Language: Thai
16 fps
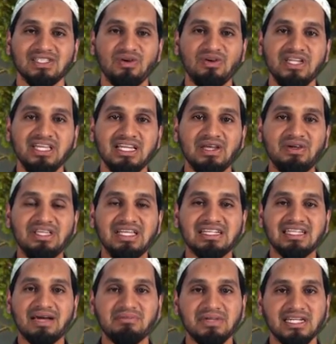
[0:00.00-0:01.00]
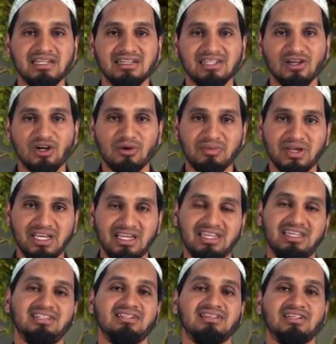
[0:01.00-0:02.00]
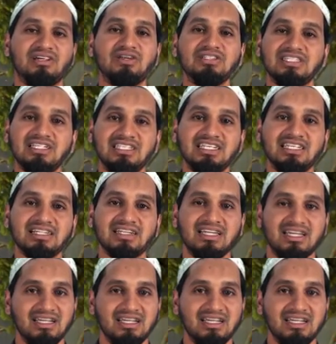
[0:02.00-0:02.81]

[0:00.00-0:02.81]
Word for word: ตรงนี้เรายิ่งทำให้เกินขอบเขต ก็จะยิ่ง